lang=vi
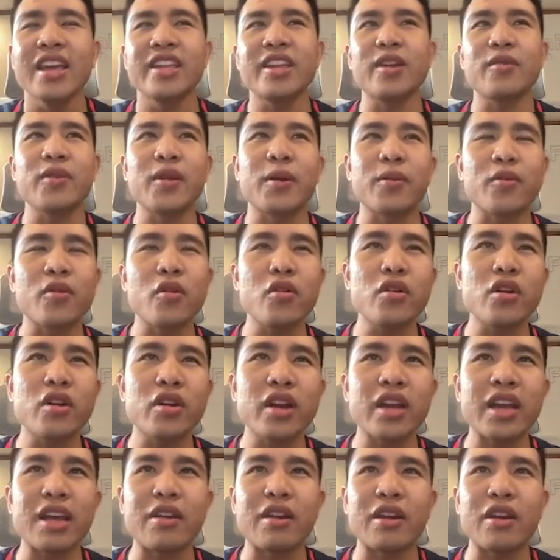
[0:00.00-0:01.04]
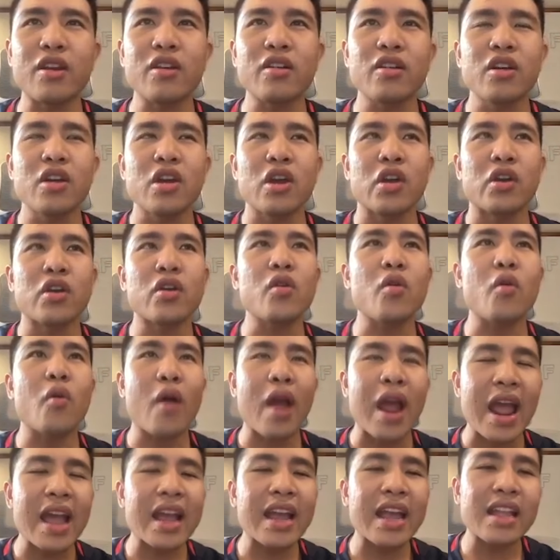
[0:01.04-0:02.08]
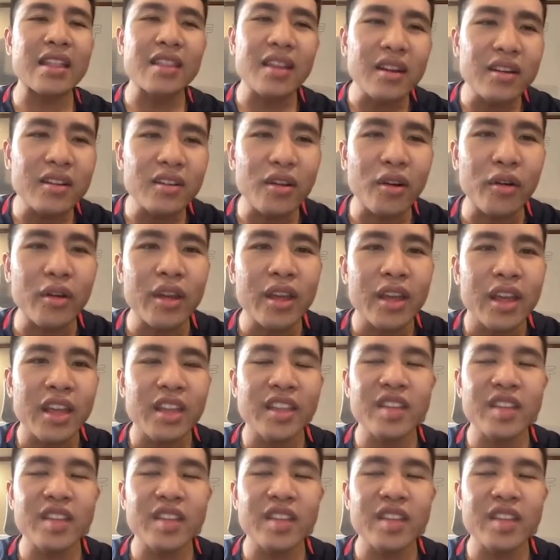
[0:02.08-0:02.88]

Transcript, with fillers: trong dòng code đó nó kêu là nó nó khóa các thứ rồi